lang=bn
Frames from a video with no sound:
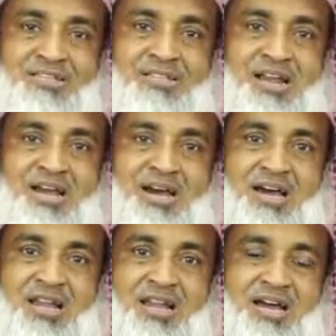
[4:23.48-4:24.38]
যারা
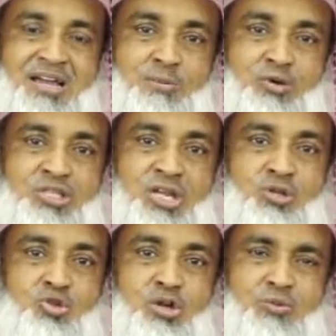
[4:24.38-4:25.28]
আল্লাহ এবং তার
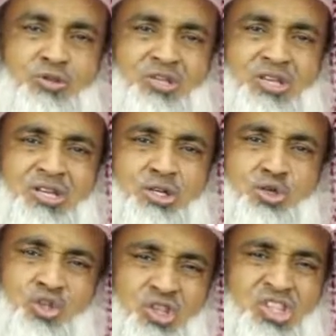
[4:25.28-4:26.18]
রসুলের প্রতি
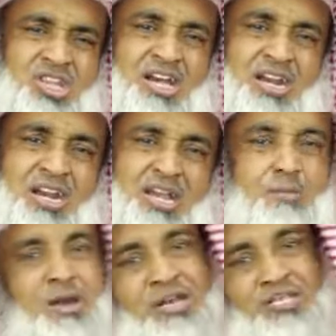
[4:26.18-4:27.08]
সত্যিকারের
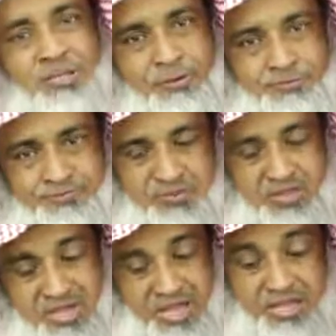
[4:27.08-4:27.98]
ইমান এনেছিল
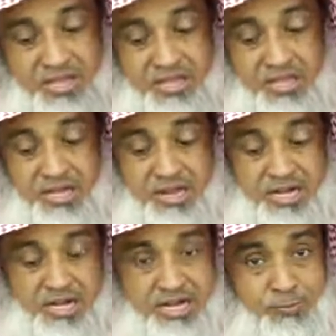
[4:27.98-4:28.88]
তাই
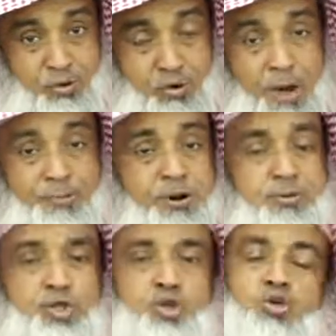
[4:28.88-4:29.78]
এটা একটা বড় আপনার
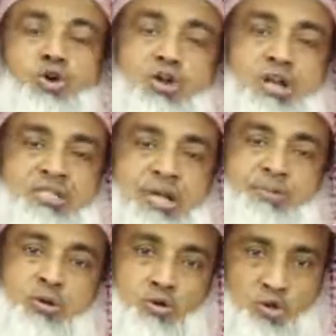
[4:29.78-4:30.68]
অবশ্যই ঘটনা
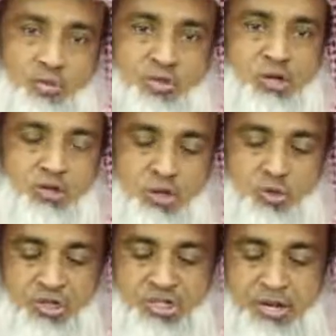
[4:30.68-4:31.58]
আমরা গত সপ্তাহে আলোচনা
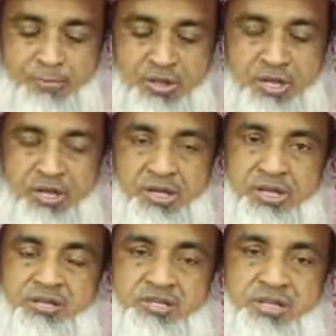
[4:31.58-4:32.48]
করেছিলাম
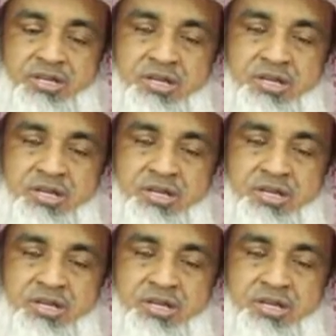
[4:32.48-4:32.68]
যে